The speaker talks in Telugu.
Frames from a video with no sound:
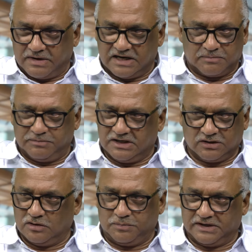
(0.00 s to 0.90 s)
బయట
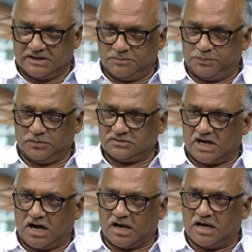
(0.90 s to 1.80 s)
మీటింగులు పెట్టినప్పుడు
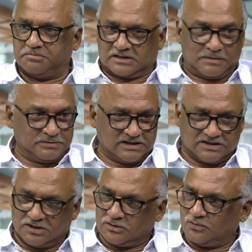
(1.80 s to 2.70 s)
చాలా
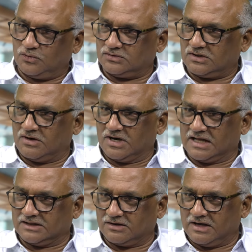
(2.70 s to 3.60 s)
క్రమశిక్షణతో కూర్చున్న వాళ్ళు
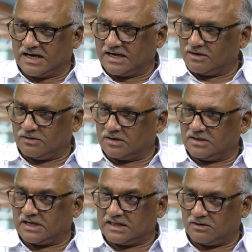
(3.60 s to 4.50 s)
అందరూ ఎక్కడ కూడా
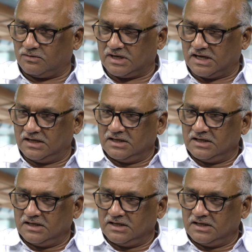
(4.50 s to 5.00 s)
కదలకుండా